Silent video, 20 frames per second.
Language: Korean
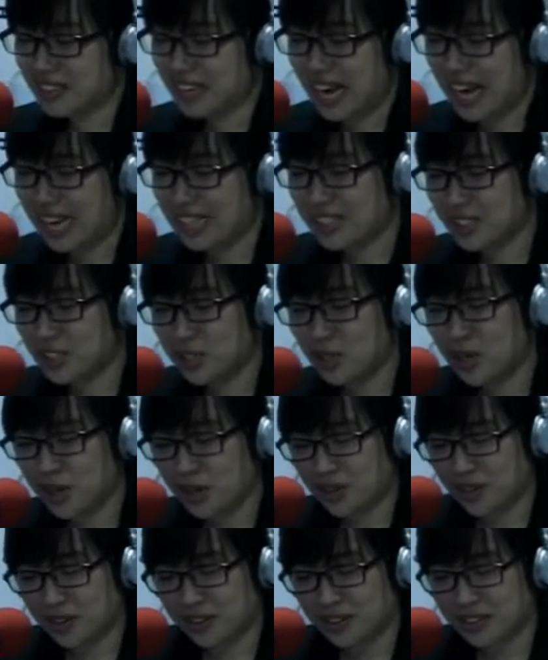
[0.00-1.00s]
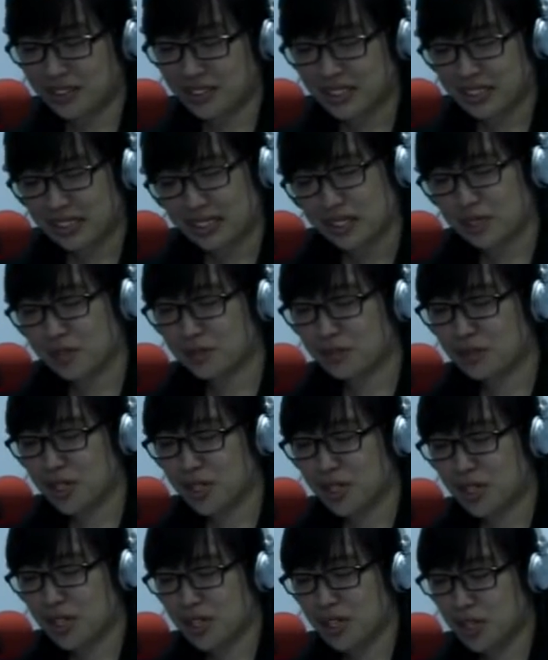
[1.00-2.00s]
아니죠?
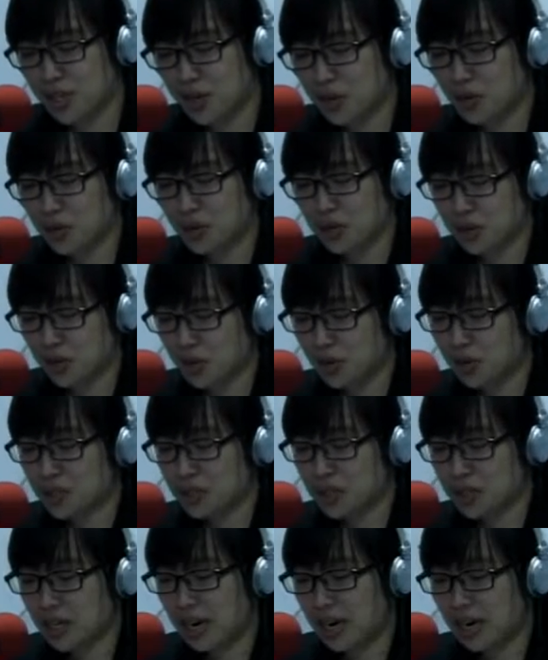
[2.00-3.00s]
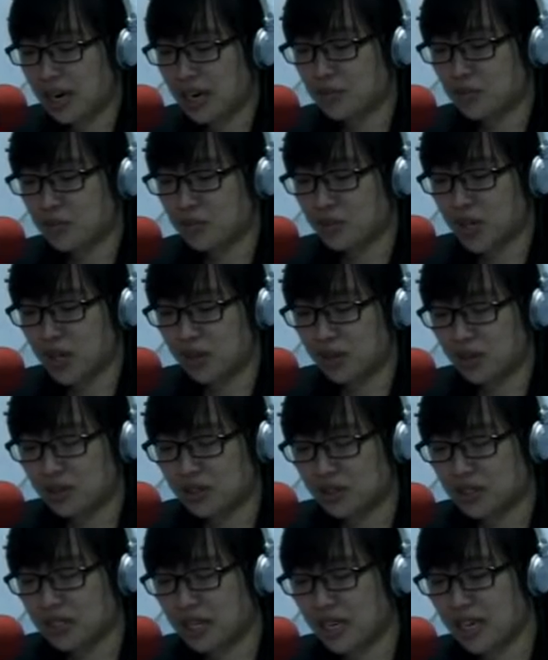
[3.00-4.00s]
우리 이 옷 저 옷을
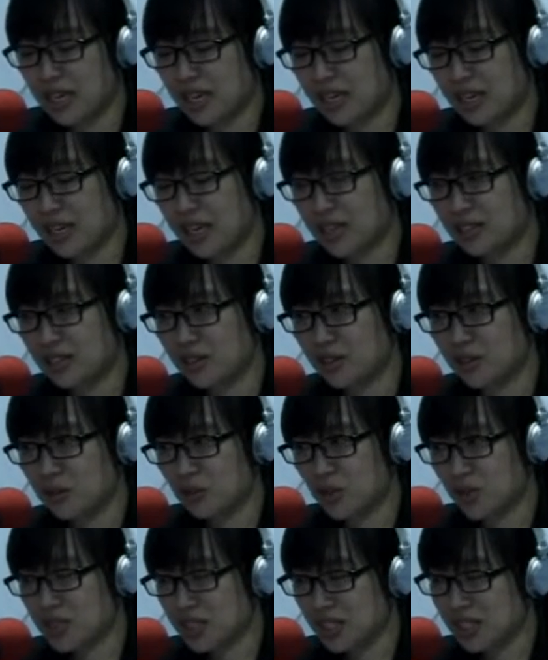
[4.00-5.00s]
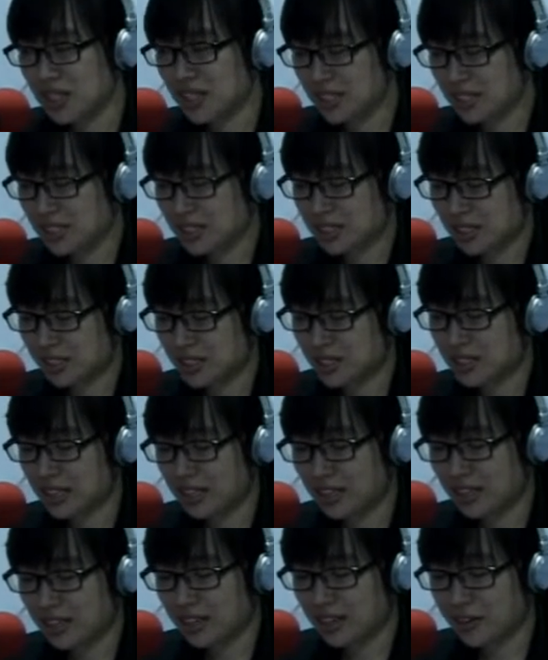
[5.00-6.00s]
갈아입으며 스타일링 하던
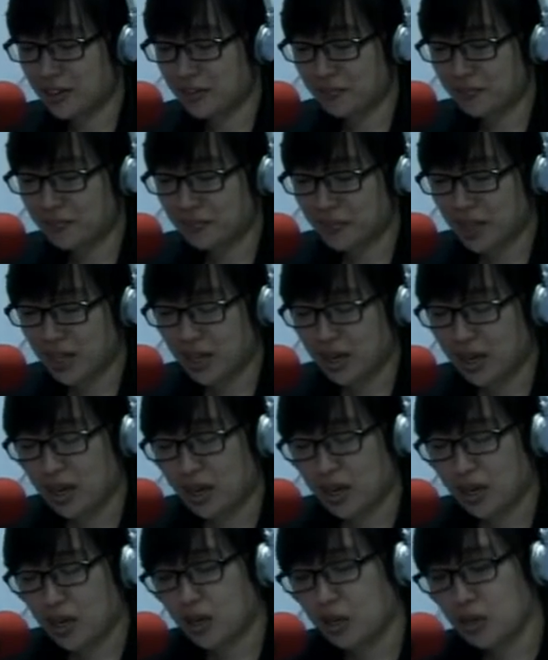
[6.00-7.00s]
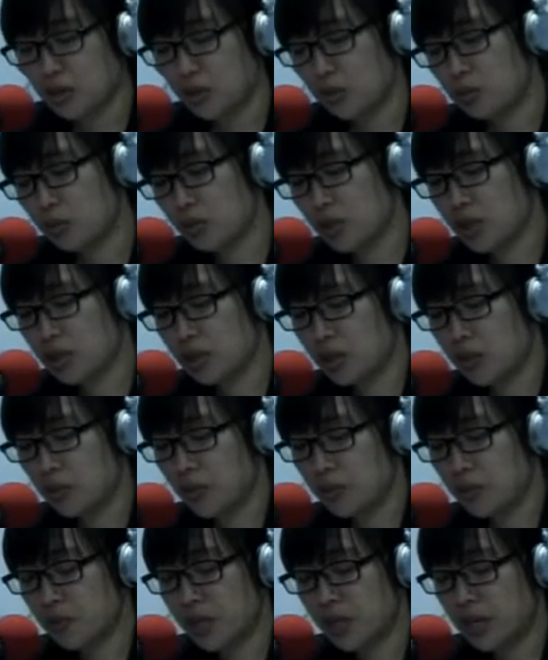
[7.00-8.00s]
멋쟁이들이잖아요. 소풍에서
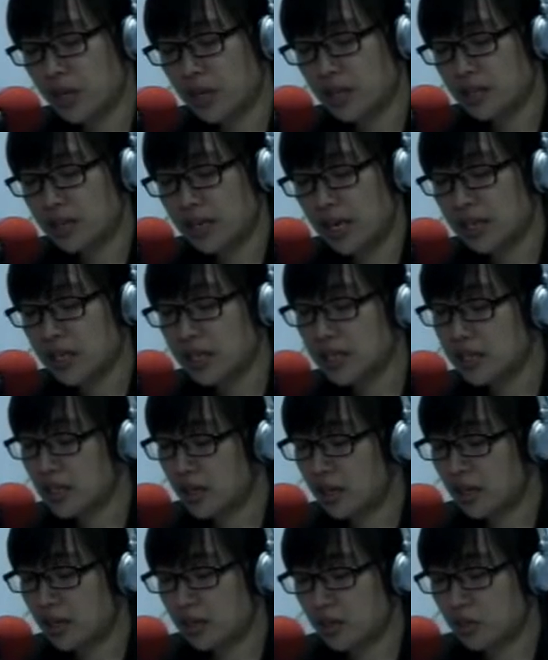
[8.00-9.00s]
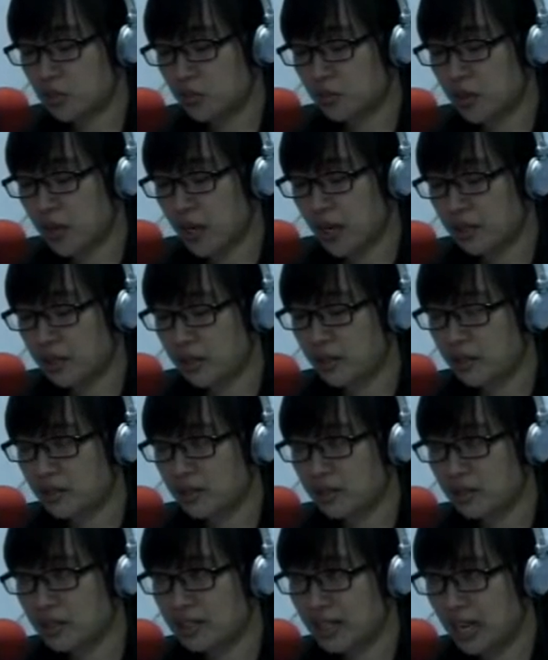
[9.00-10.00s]
뽐낼 장기 자랑을
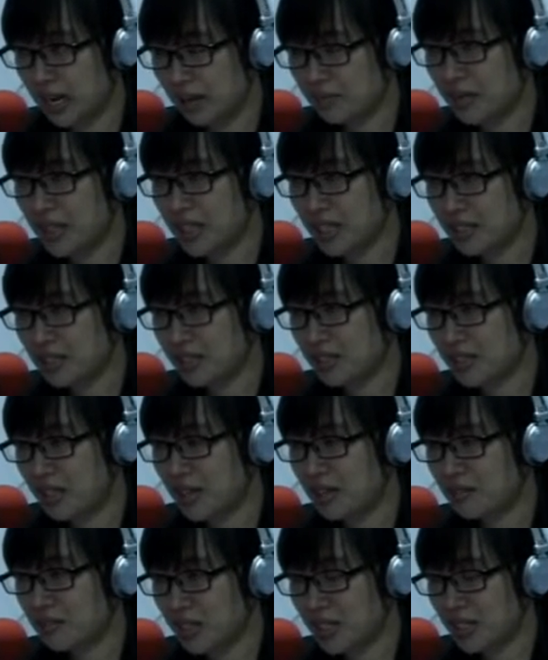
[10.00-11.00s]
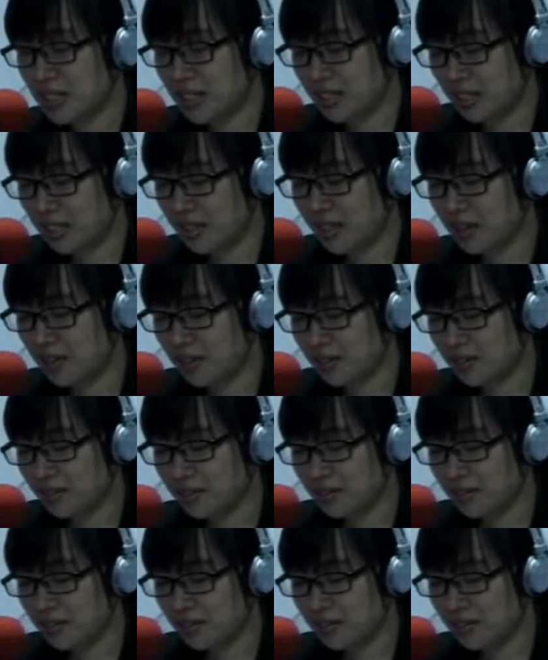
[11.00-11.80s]
준비하던 낭만 있는 사람들이잖아요.